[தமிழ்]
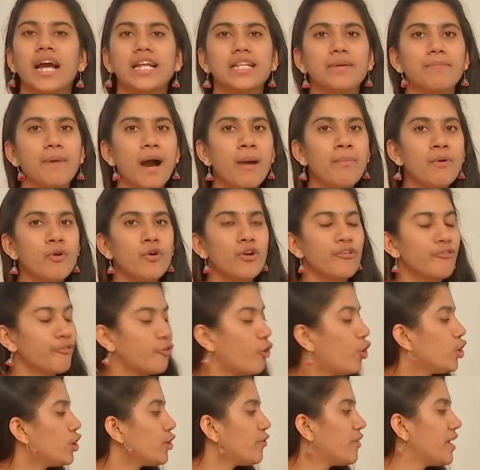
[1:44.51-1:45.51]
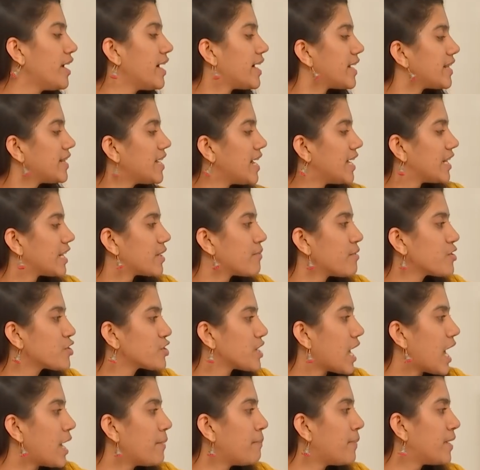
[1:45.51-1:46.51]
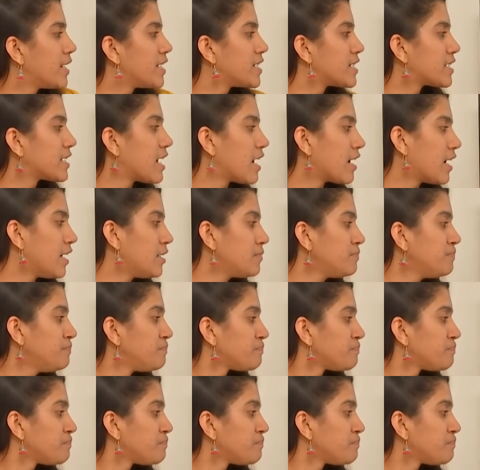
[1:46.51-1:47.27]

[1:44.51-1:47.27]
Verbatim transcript: அந்த பாப்பாவோட ஃபோட்டோவெல்லாம் எடுத்து அதிகமாக ஷேர் பண்ணிட்டு இருக்காங்க